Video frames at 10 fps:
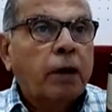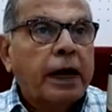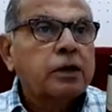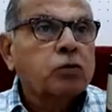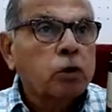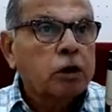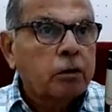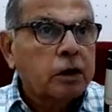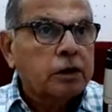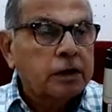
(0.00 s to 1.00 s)
বাইরে চলে
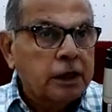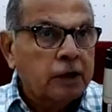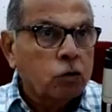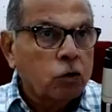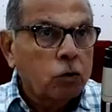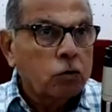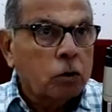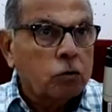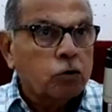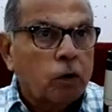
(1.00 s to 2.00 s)
যাওয়ার সিদ্ধান্ত নিল
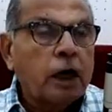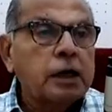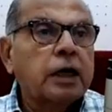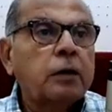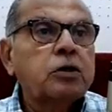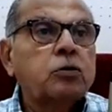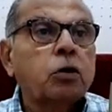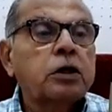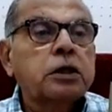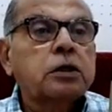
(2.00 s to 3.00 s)
যখন সবাই গ্রামে
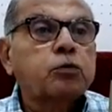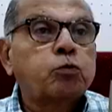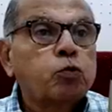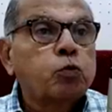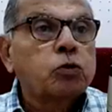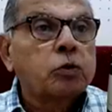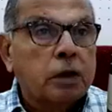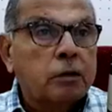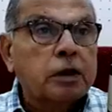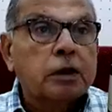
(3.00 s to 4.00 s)
চলে যাচ্ছে পূর্ব দিকে
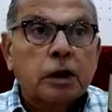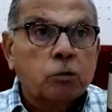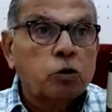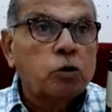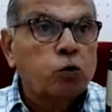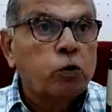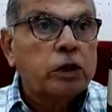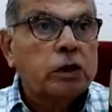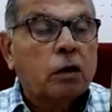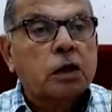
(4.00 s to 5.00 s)
আমাদের যেটা বলি পূবে
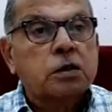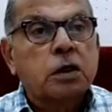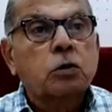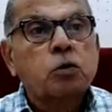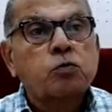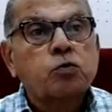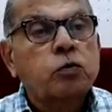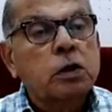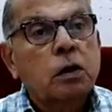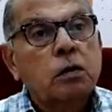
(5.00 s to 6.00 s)
যাওয়া সেই রকম
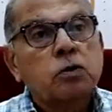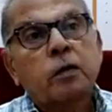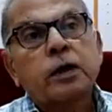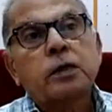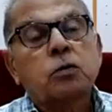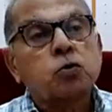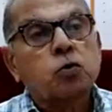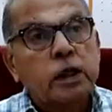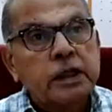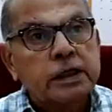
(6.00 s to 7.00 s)
পূবে যাওয়া সবাই যখন
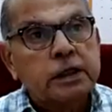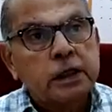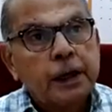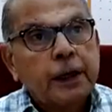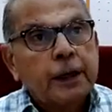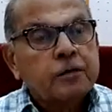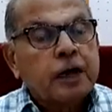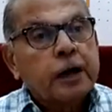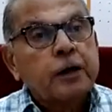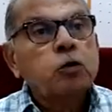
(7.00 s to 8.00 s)
চলে যাচ্ছে
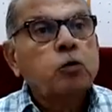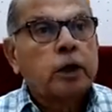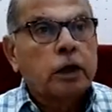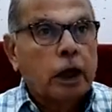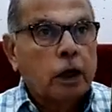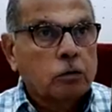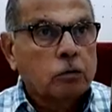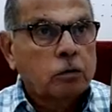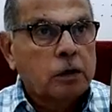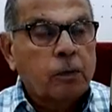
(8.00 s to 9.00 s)
তারিণীও বেরিয়ে গেল
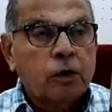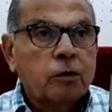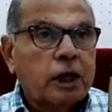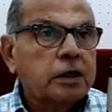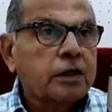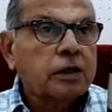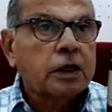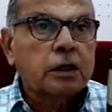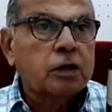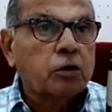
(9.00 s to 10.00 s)
তারপরে মাঝ রাস্তা
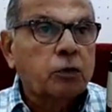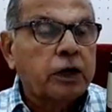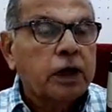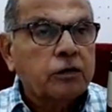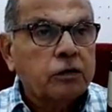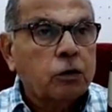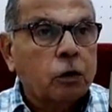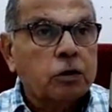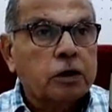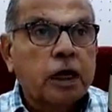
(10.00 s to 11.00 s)
থেকে ফিরে আসছে
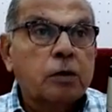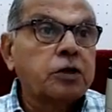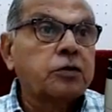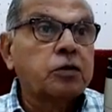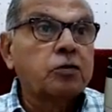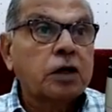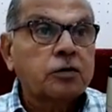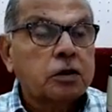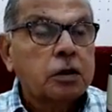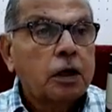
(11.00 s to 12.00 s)
যখন দেখছে না বৃষ্টি তো
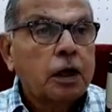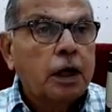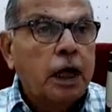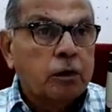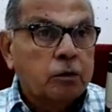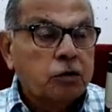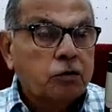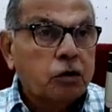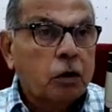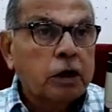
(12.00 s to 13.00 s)
আসছে এবং
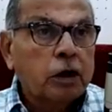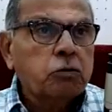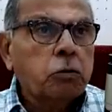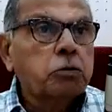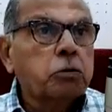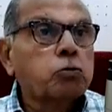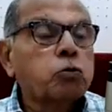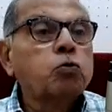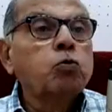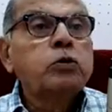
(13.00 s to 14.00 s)
বৃষ্টি যখন এলো তখন দেখলো
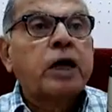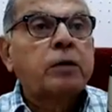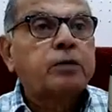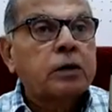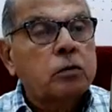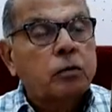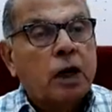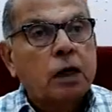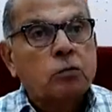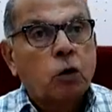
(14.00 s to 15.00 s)
দুকুল ছাপানো
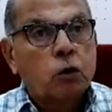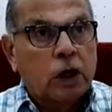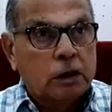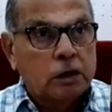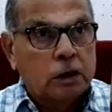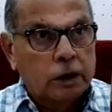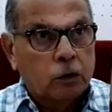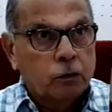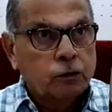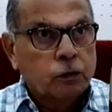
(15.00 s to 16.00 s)
বান ময়ূরাক্ষিতে
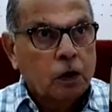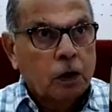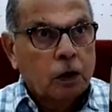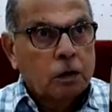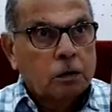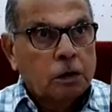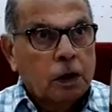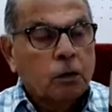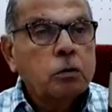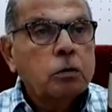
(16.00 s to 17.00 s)
এলো
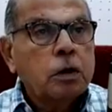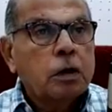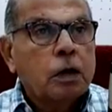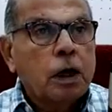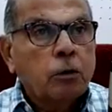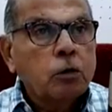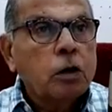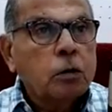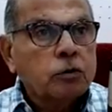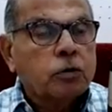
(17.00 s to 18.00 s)
এবং
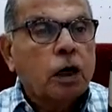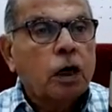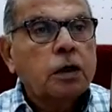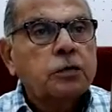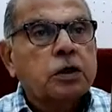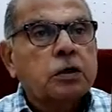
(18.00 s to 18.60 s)
এমনই অবস্থা যে